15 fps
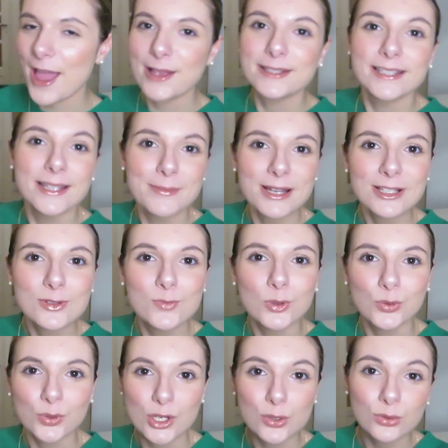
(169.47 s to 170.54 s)
c'est des masques
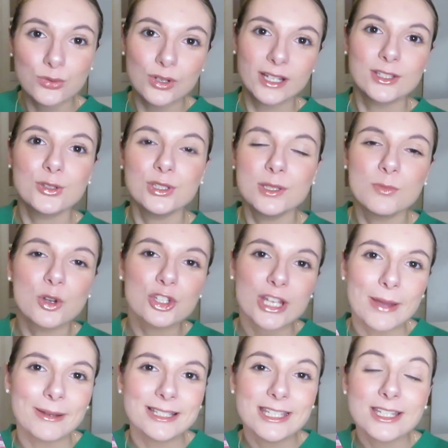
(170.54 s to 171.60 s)
pour tous les jours du lundi au dimanche,
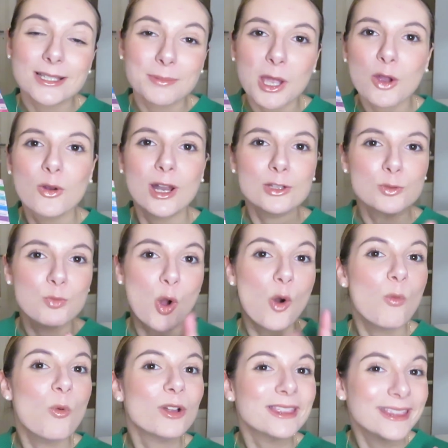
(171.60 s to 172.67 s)
elle m'a dit j'espère que là tu
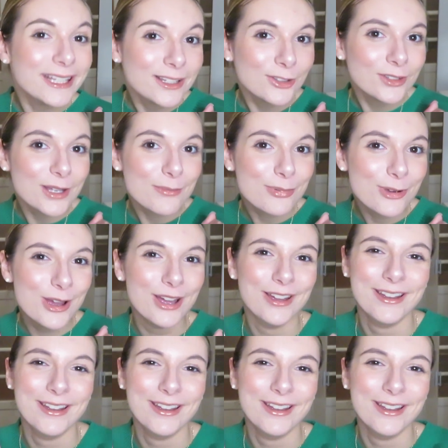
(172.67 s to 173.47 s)
pourras au moins te détendre un peu